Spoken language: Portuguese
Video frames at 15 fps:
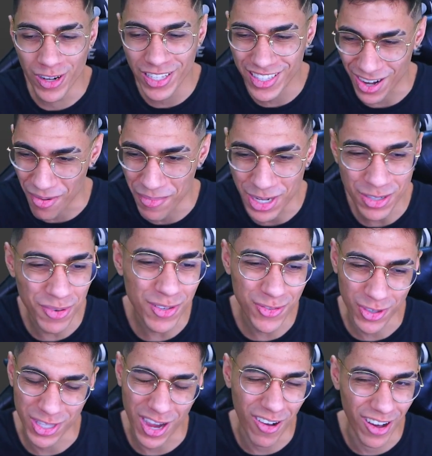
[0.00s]
literalmente. Mas
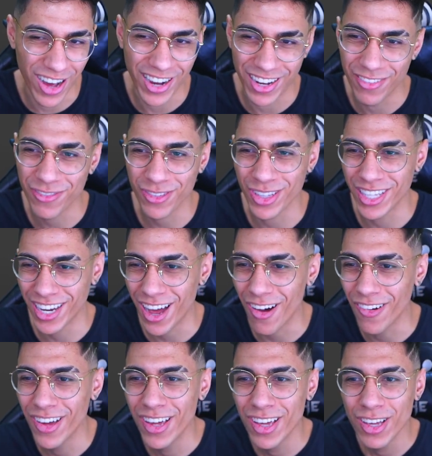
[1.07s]
ficou da hora, ficou
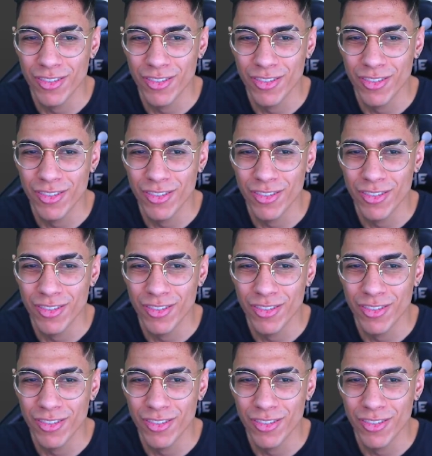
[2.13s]
legal.